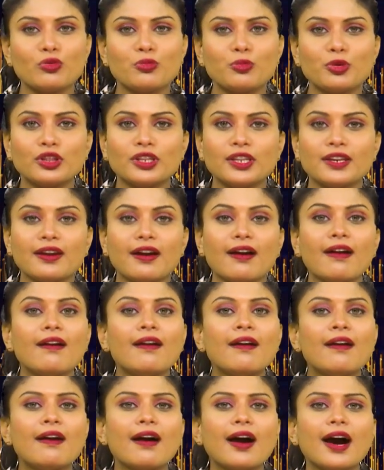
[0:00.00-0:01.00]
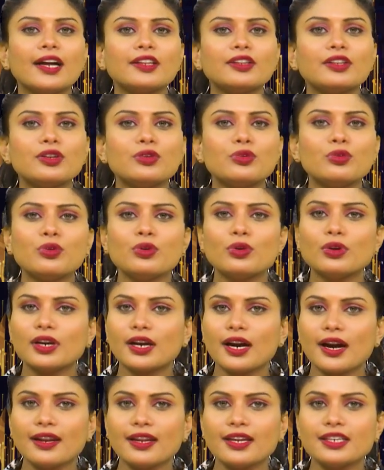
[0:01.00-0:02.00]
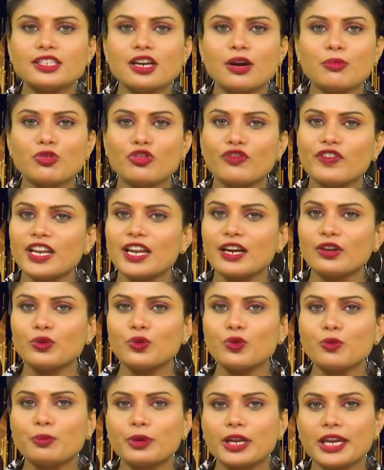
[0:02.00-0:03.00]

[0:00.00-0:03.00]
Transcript: రూపొందిన అతడు ఆ మూవీలకు